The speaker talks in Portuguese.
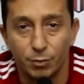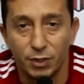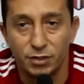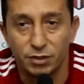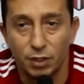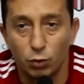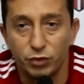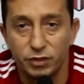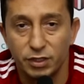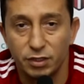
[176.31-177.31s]
Mas a gente está
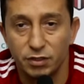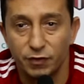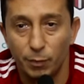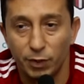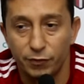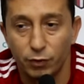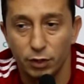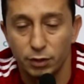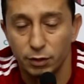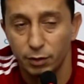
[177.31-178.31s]
consciente que a gente vai para
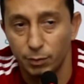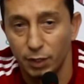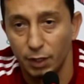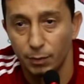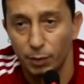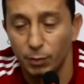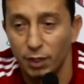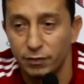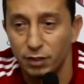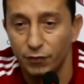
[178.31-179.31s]
fora, para
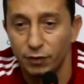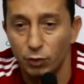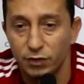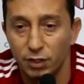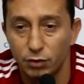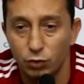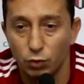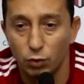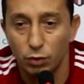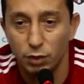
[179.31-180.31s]
Brasília, fazer um excelente
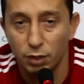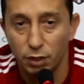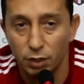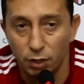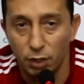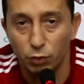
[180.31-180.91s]
jogo e